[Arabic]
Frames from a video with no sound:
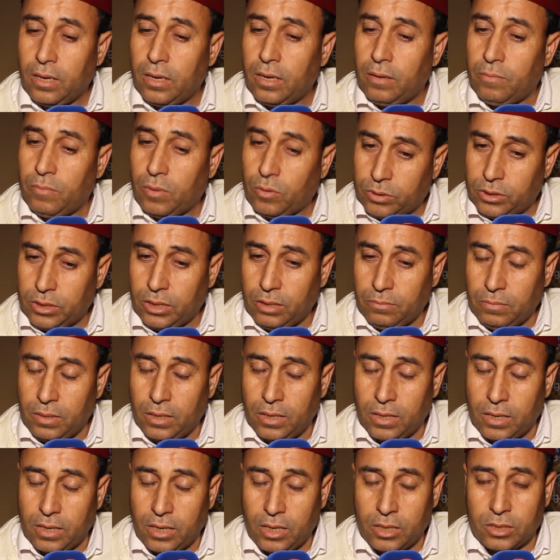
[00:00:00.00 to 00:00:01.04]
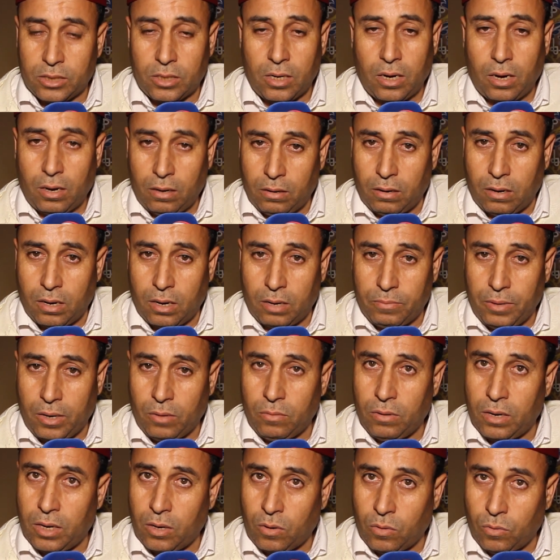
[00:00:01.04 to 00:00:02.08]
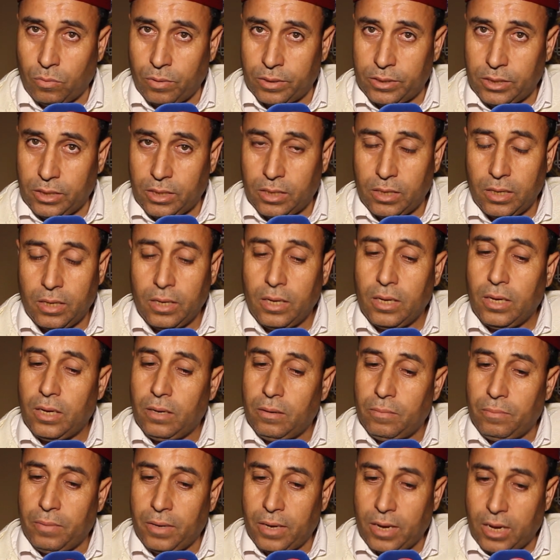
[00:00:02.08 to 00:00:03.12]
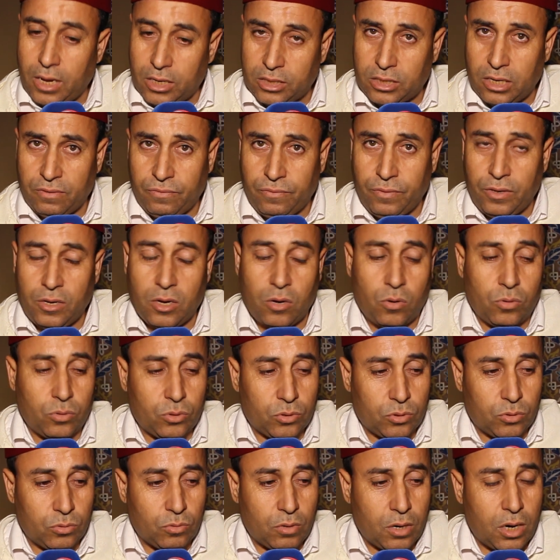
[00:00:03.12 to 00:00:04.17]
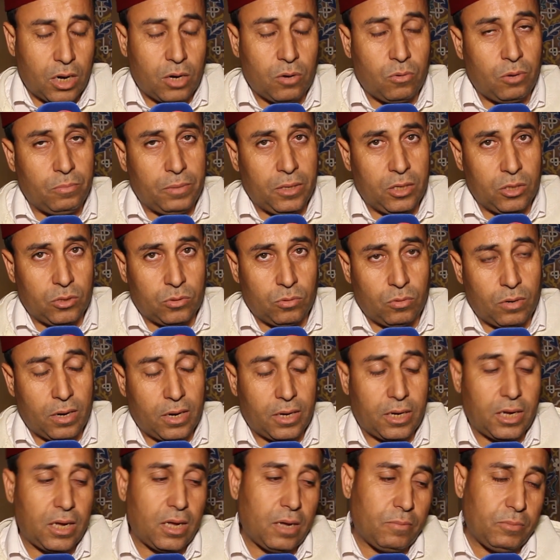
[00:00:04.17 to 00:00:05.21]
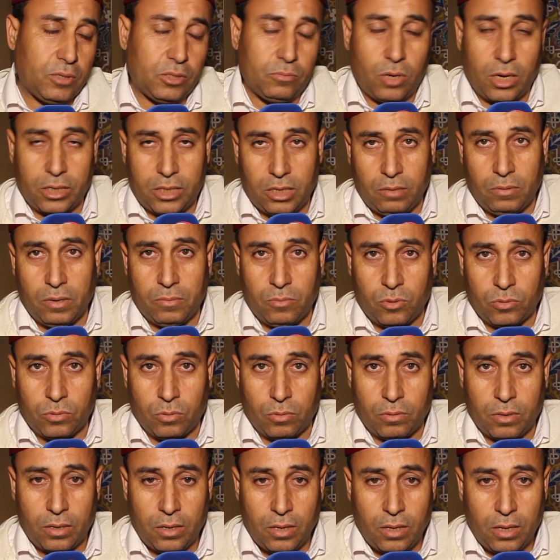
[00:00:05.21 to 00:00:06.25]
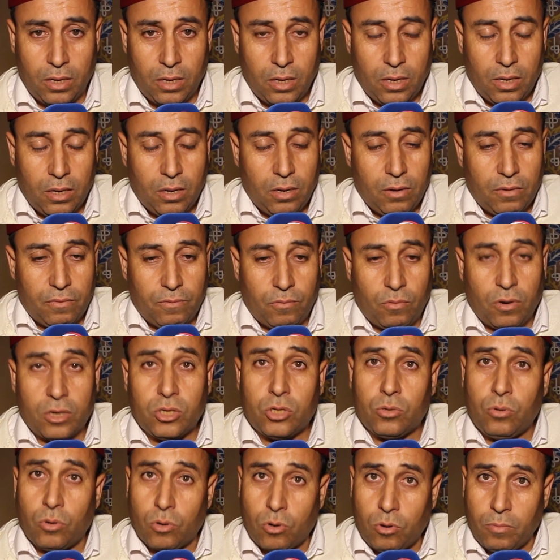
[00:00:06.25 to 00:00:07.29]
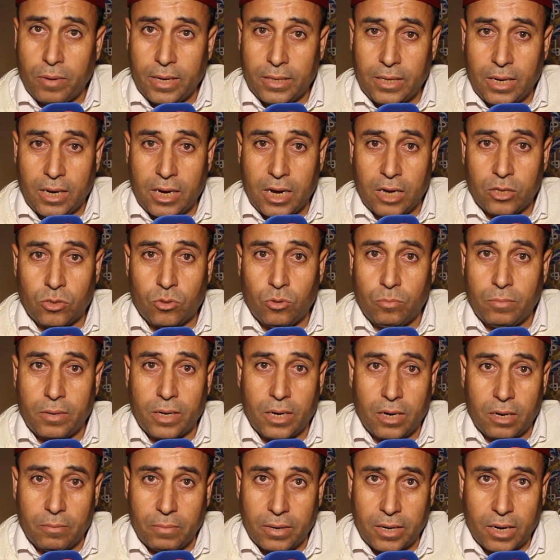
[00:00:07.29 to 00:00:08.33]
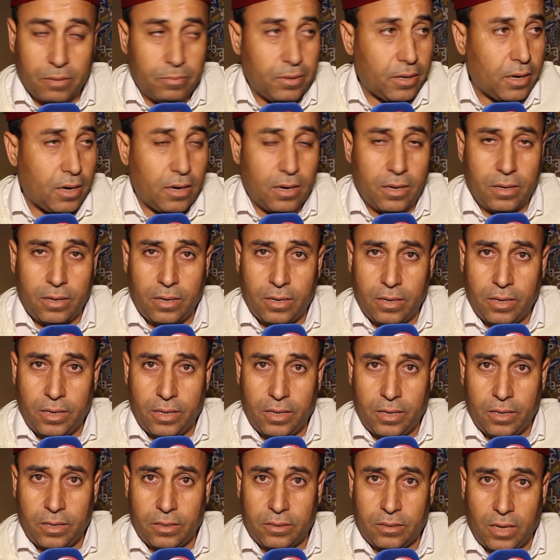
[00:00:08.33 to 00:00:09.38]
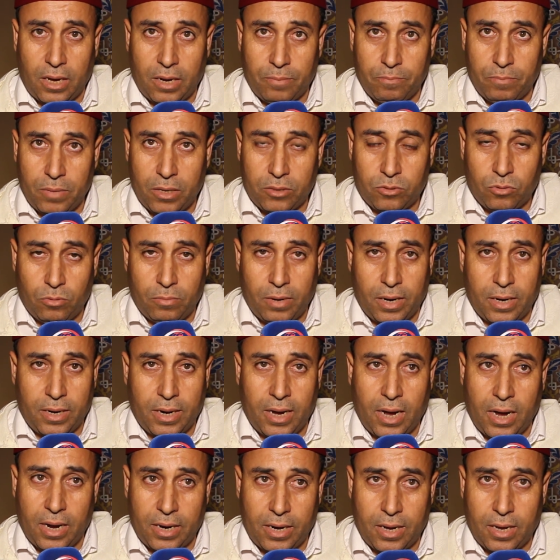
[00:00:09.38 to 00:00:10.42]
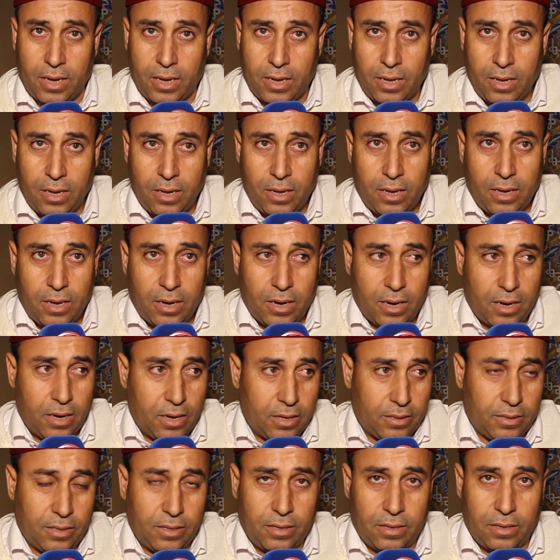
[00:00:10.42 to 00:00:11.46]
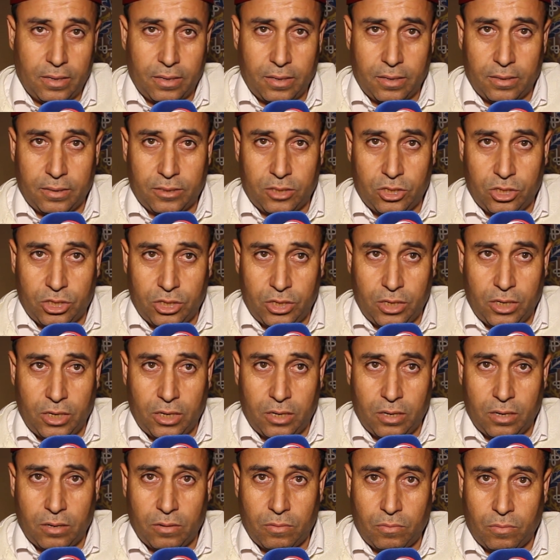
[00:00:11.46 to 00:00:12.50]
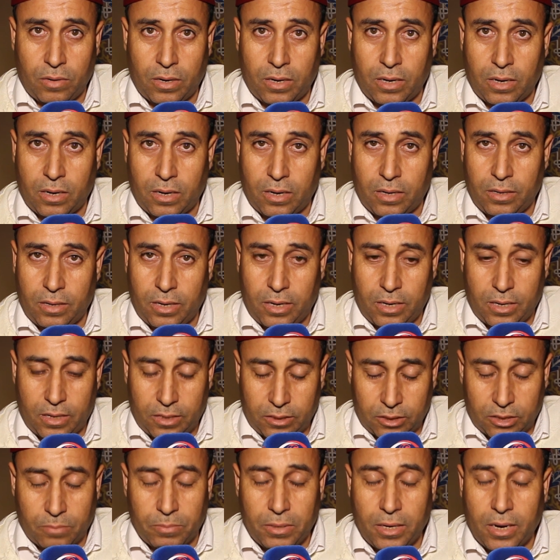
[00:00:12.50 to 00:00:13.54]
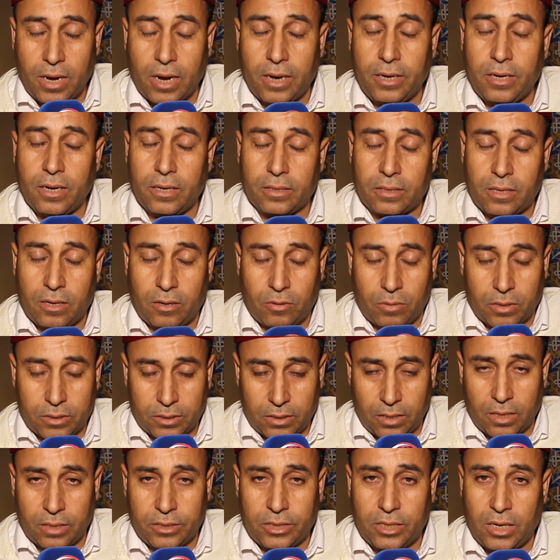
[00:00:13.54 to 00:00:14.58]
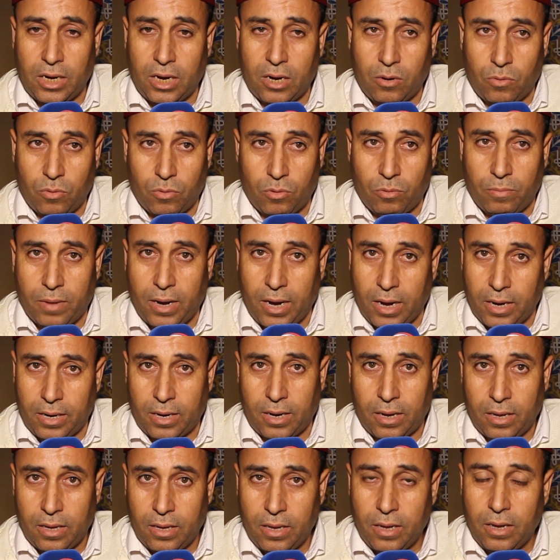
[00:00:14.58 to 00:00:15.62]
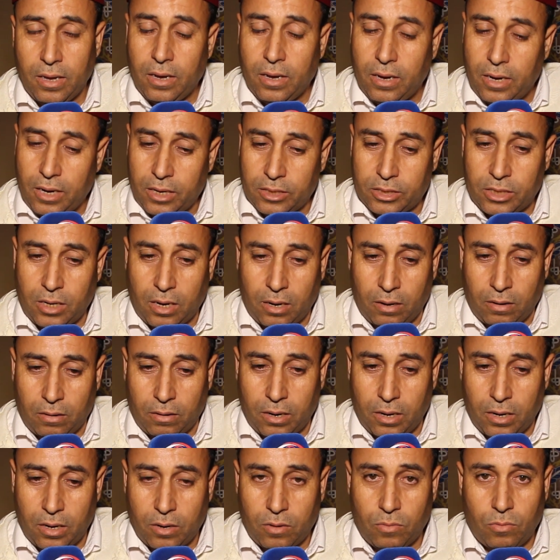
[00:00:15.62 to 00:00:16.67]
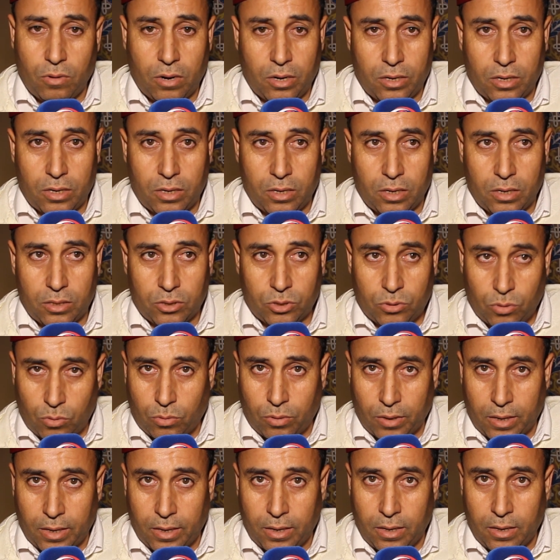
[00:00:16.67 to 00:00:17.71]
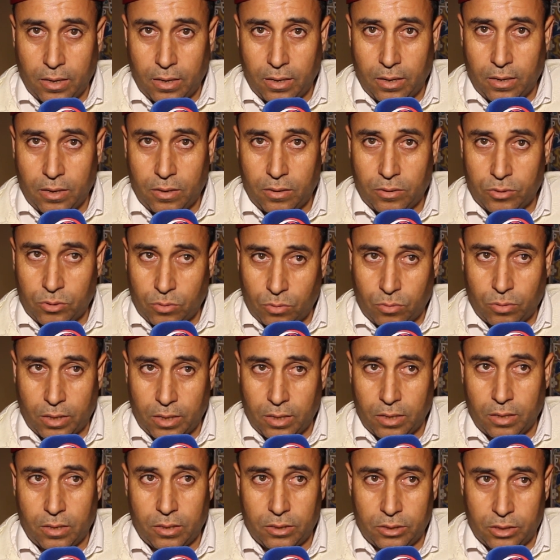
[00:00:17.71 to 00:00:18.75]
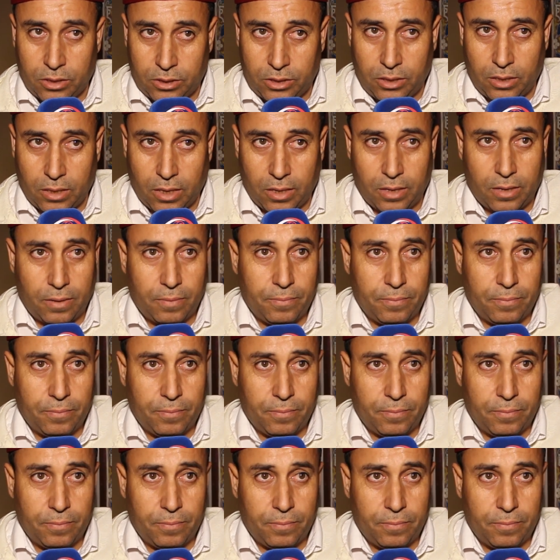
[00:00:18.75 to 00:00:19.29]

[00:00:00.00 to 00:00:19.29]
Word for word: موسميا ان شاء الله بحول قوته باسفي يخصها وميزها كمجموعه من المدن ونشكركم كذلك انتم المنابر اللي تعاملتوا معنا عناء هذا الشيء وانا نتمنى ان يتواصل التعاون معنا ان شاء الله وشكرا شكرا جزيلا